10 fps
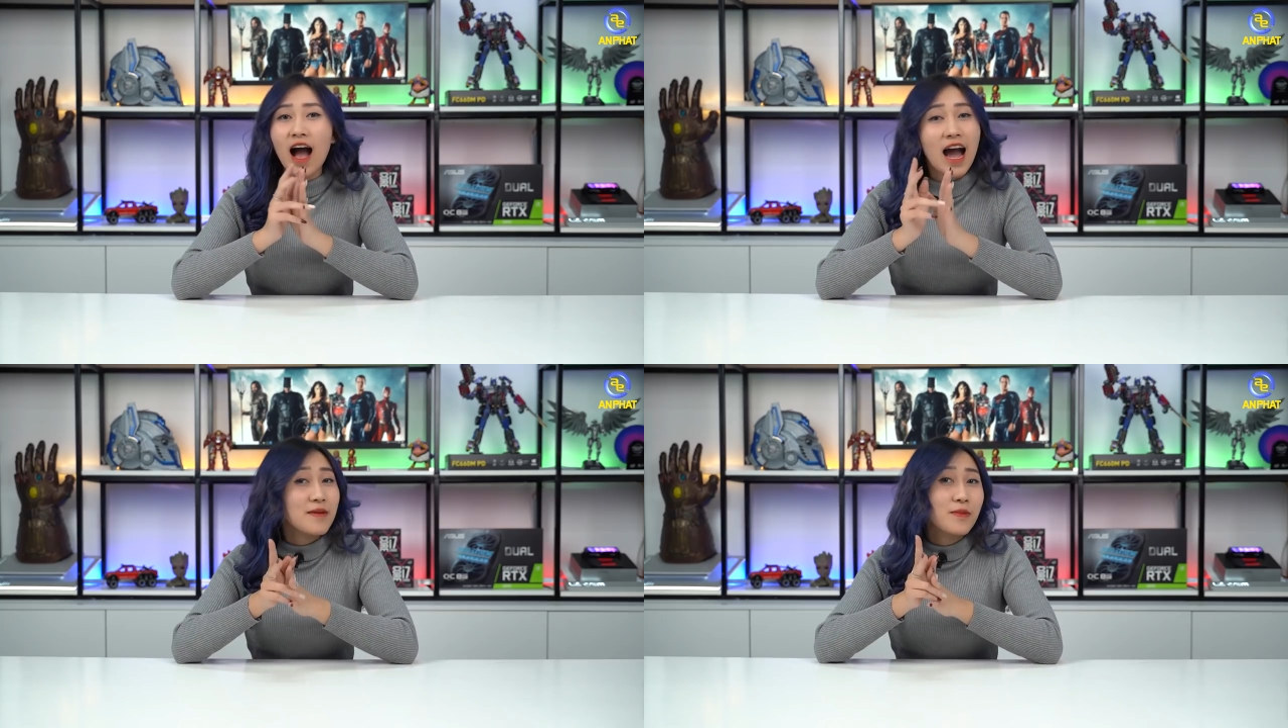
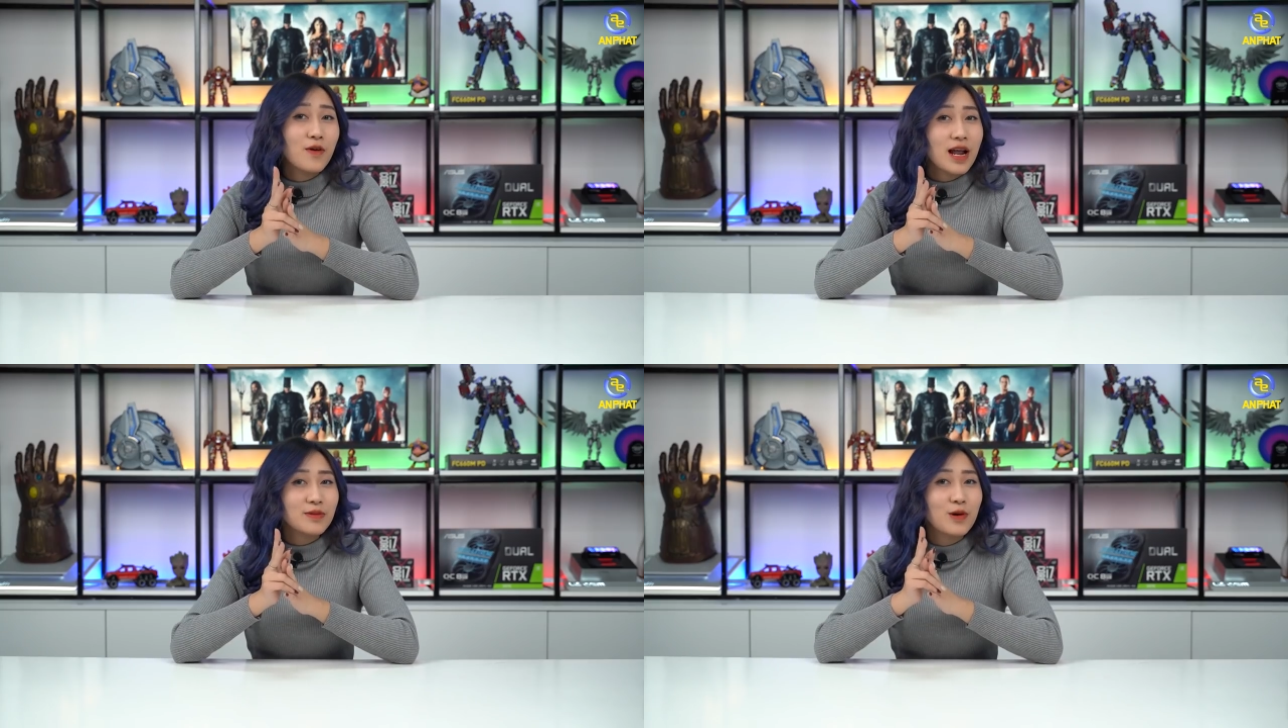hai
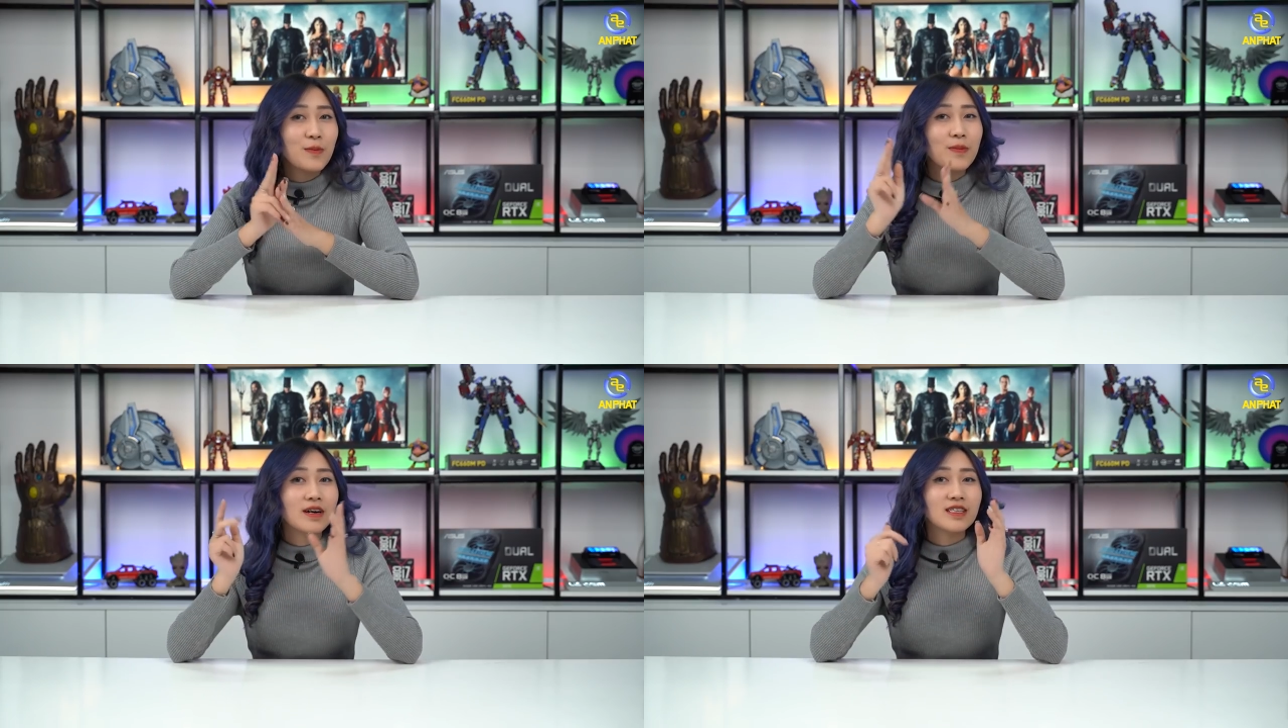mẫu
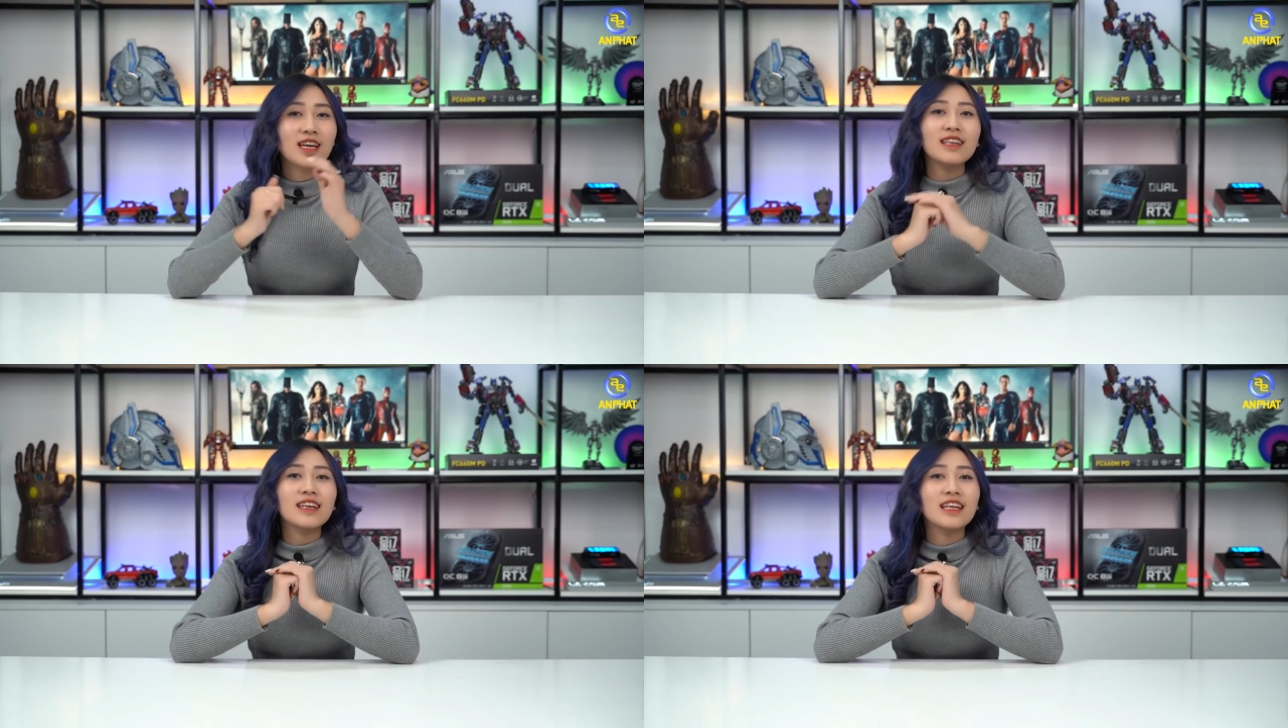laptop mới
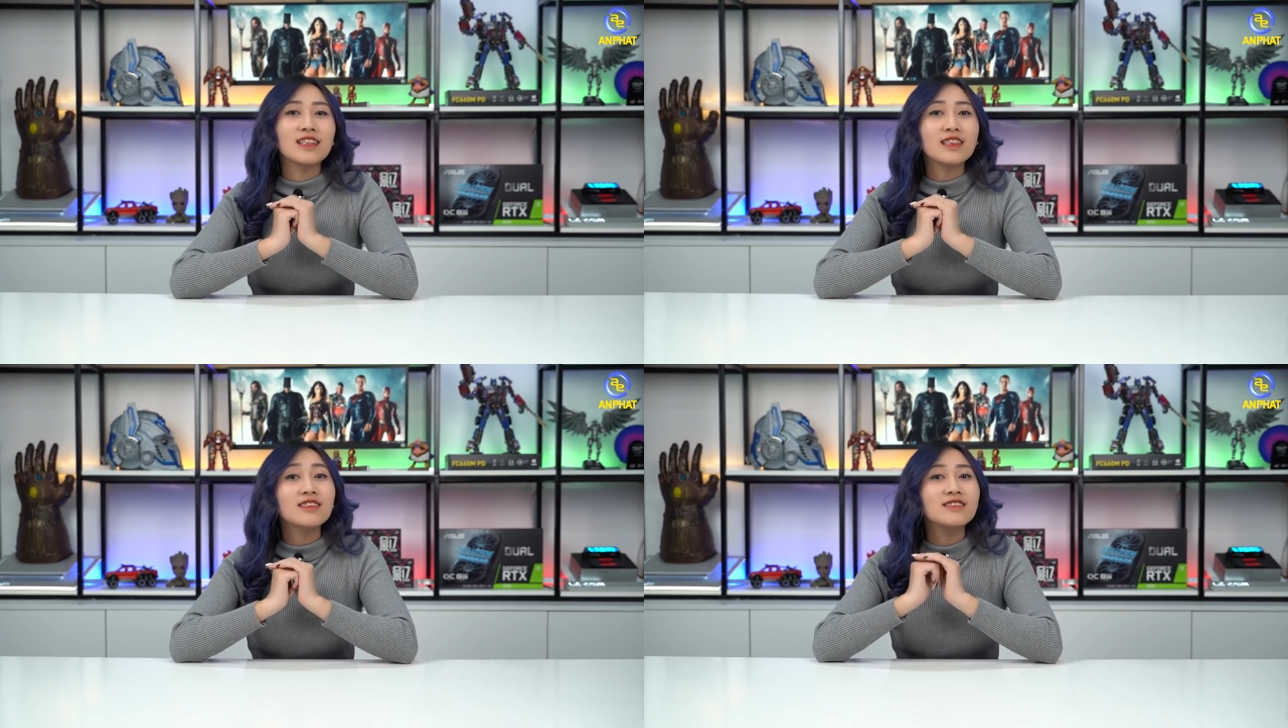nhất đến
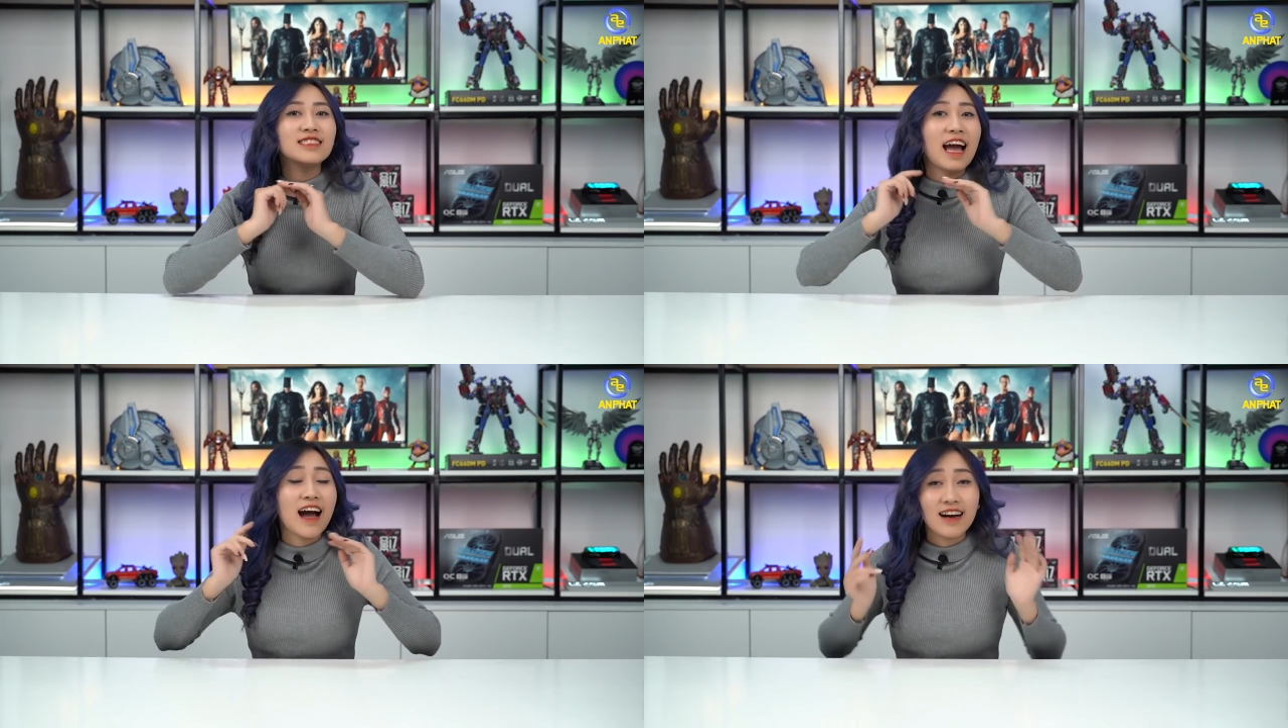từ
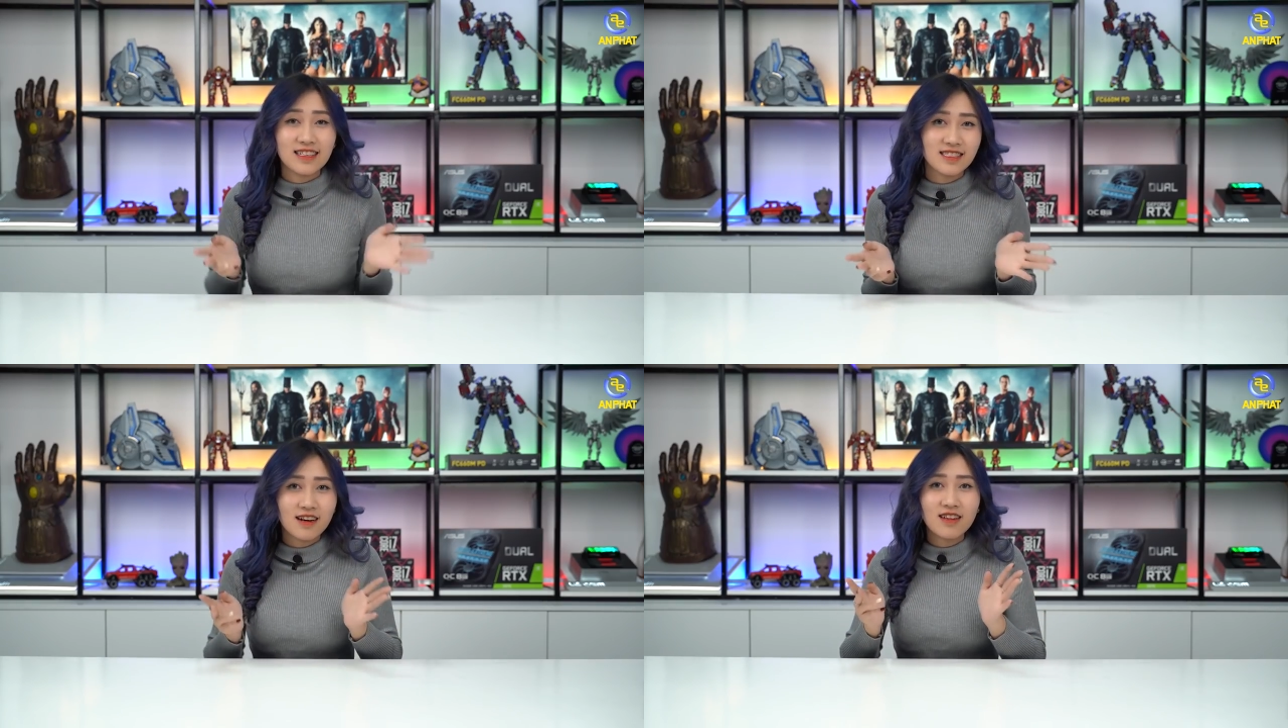nhà
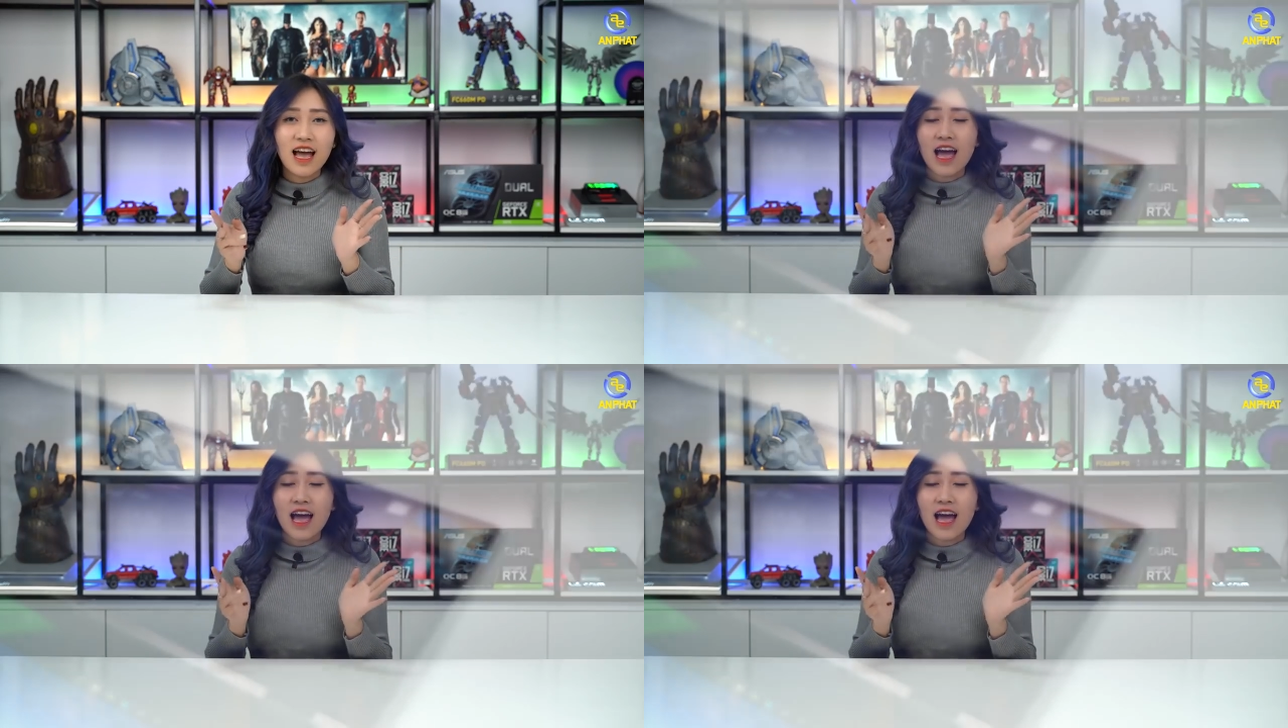Asus